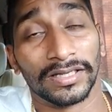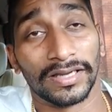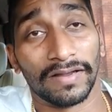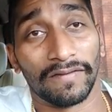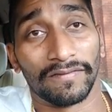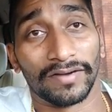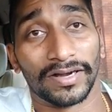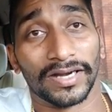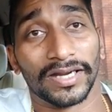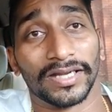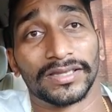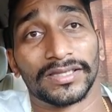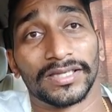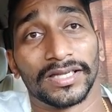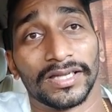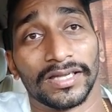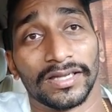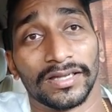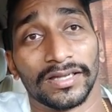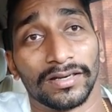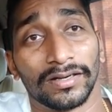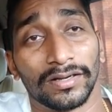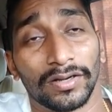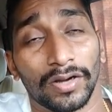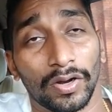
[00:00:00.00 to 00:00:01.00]
ఎవరైతే
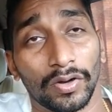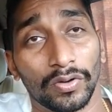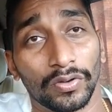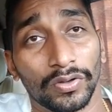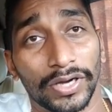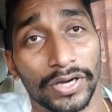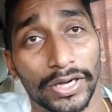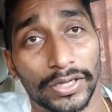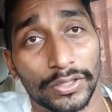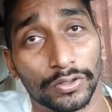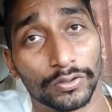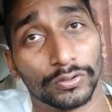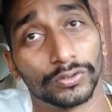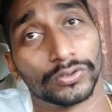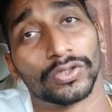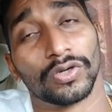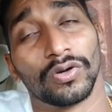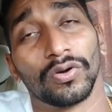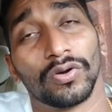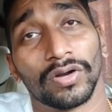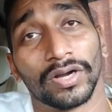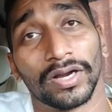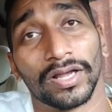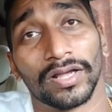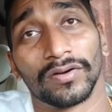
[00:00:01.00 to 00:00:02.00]
నలుగురు
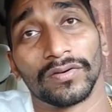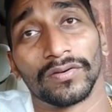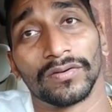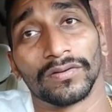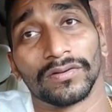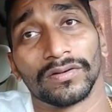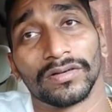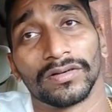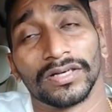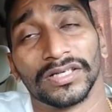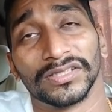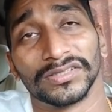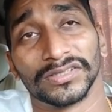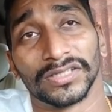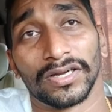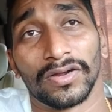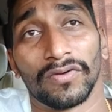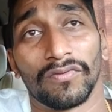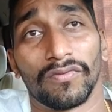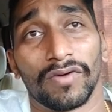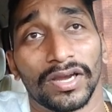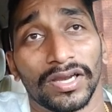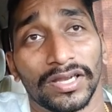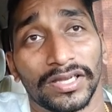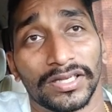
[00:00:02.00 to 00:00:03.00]
ఎక్యూసులు ఉన్నారో నిజంగా
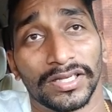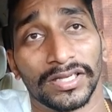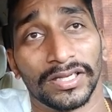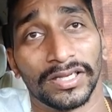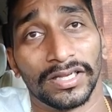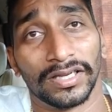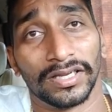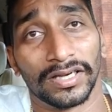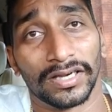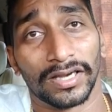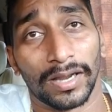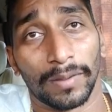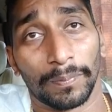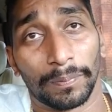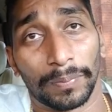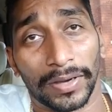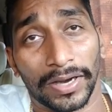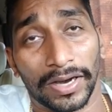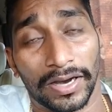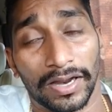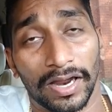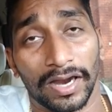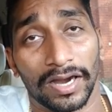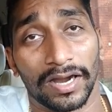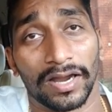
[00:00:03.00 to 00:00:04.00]
వాళ్ళకి నా
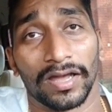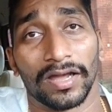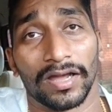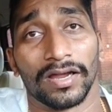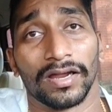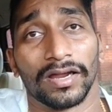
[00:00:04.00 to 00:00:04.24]
ప్రగాఢ